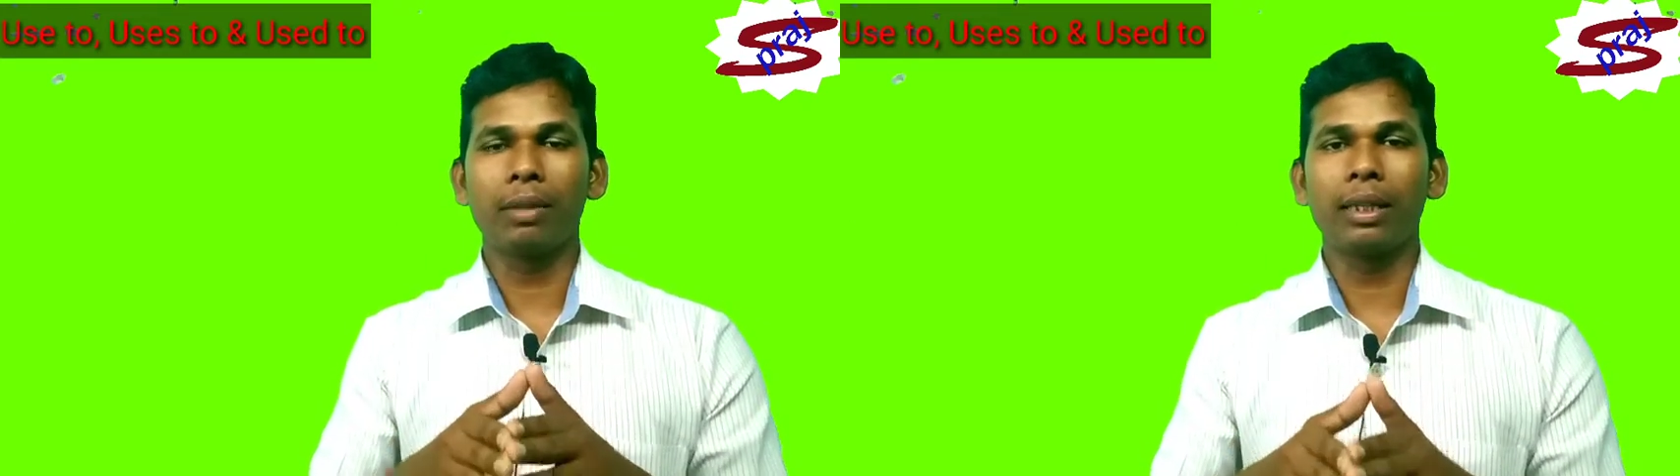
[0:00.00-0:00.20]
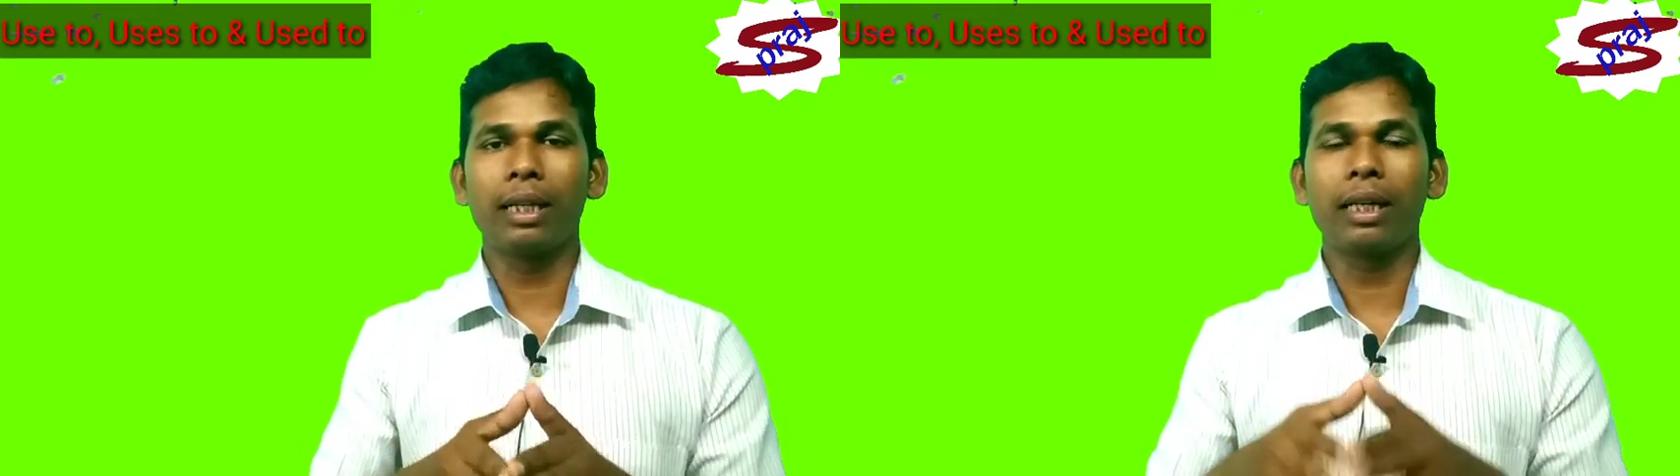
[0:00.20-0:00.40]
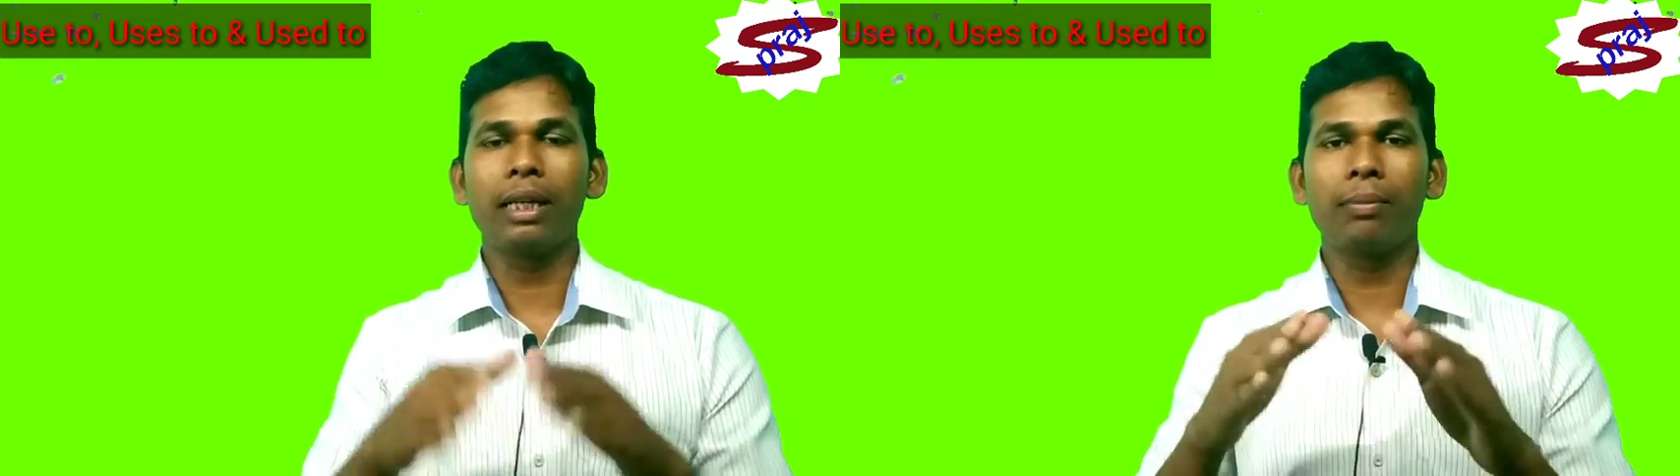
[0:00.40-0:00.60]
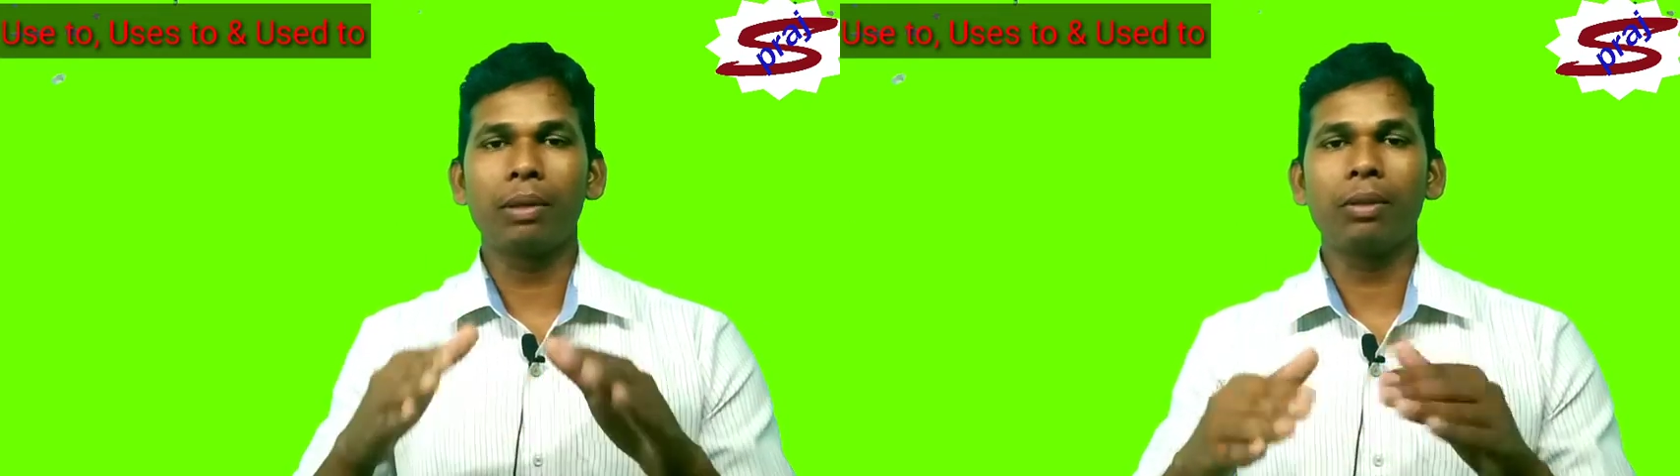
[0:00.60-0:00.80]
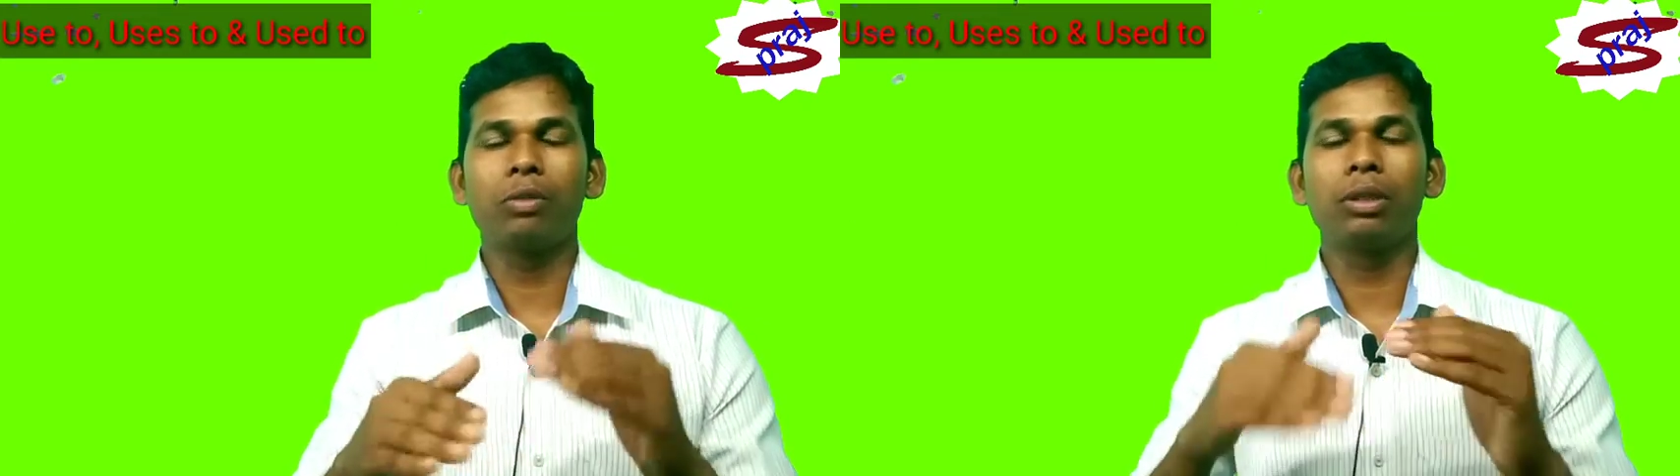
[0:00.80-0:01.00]
में या कहीं पे
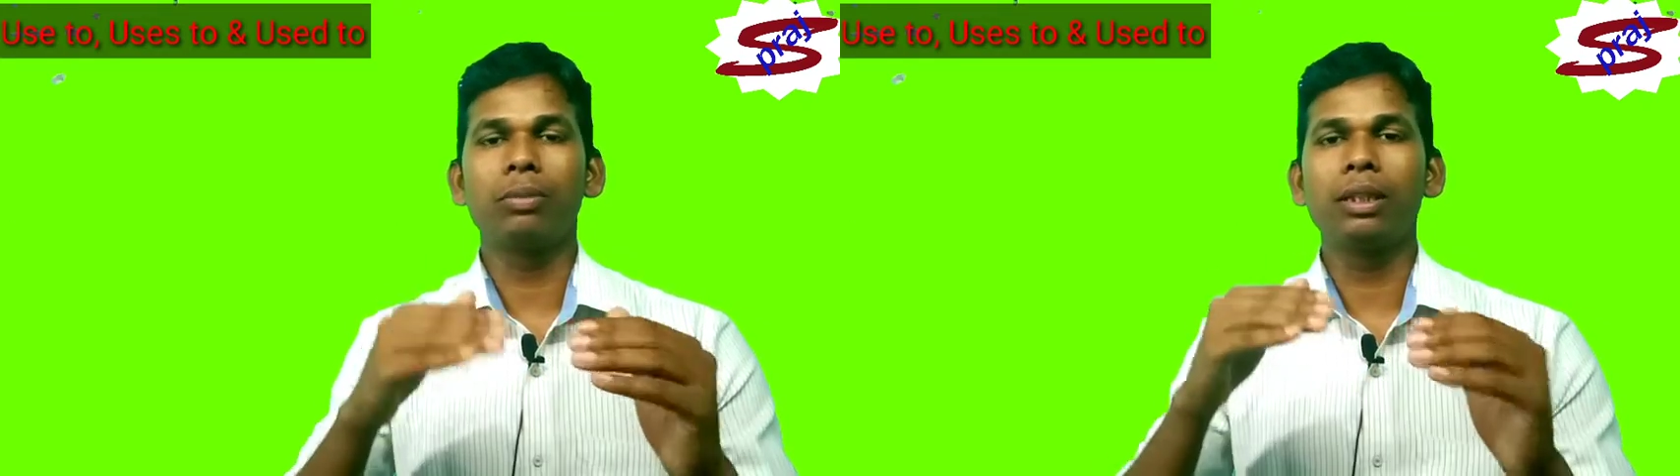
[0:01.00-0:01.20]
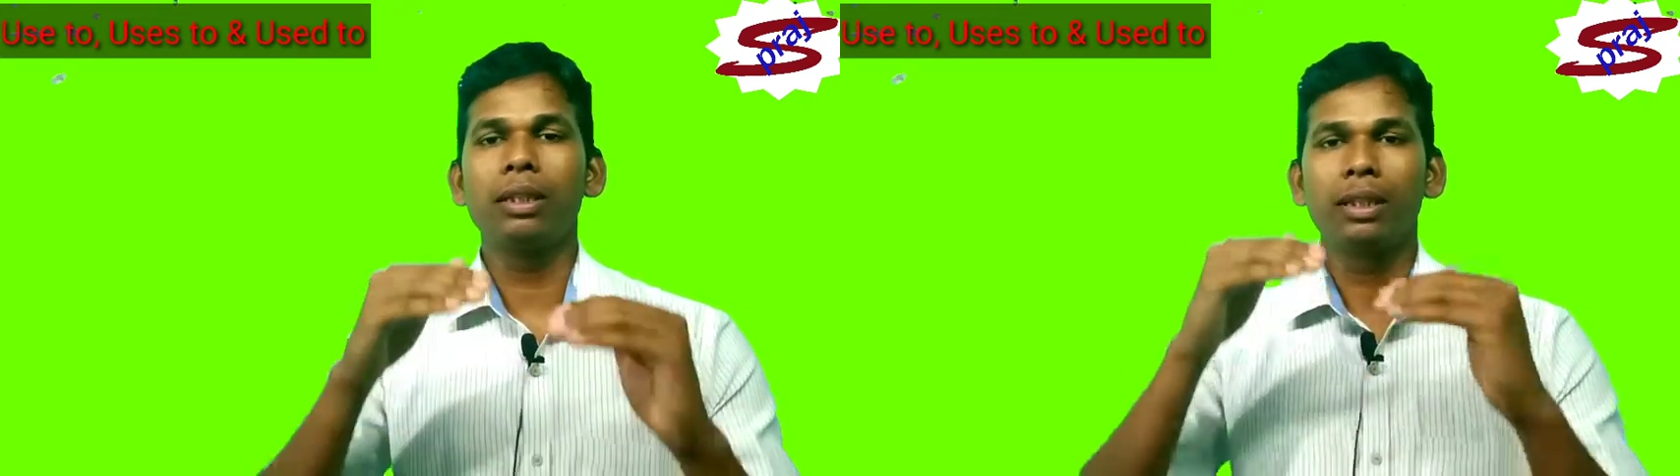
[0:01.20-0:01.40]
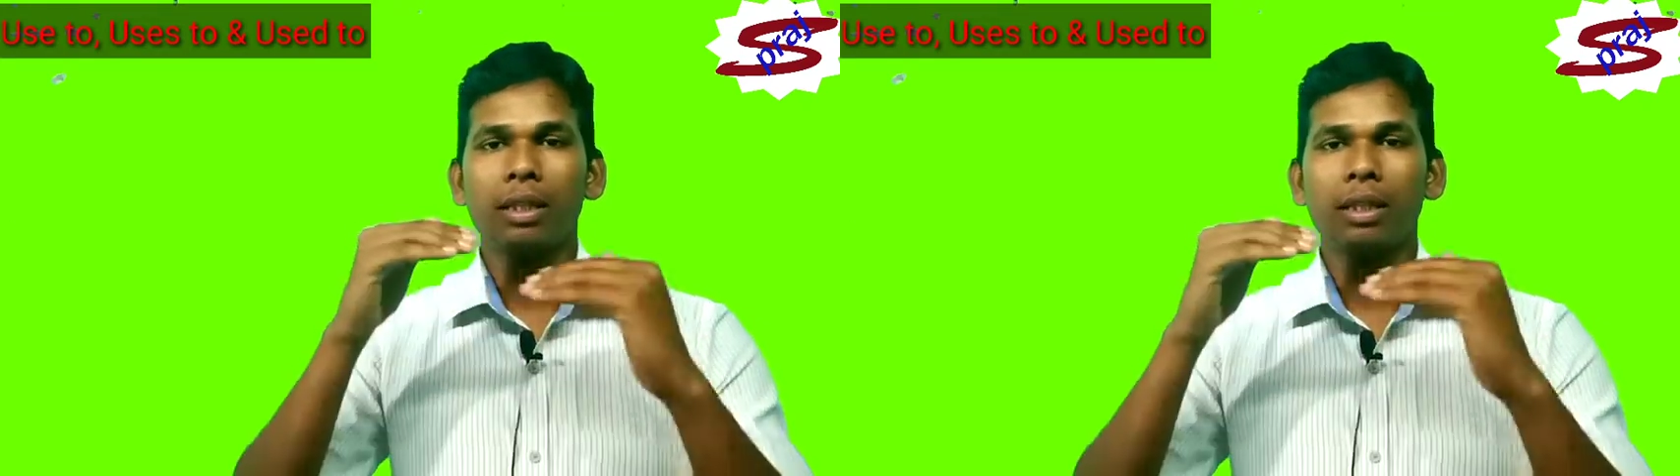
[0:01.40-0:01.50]
भी कुछ भी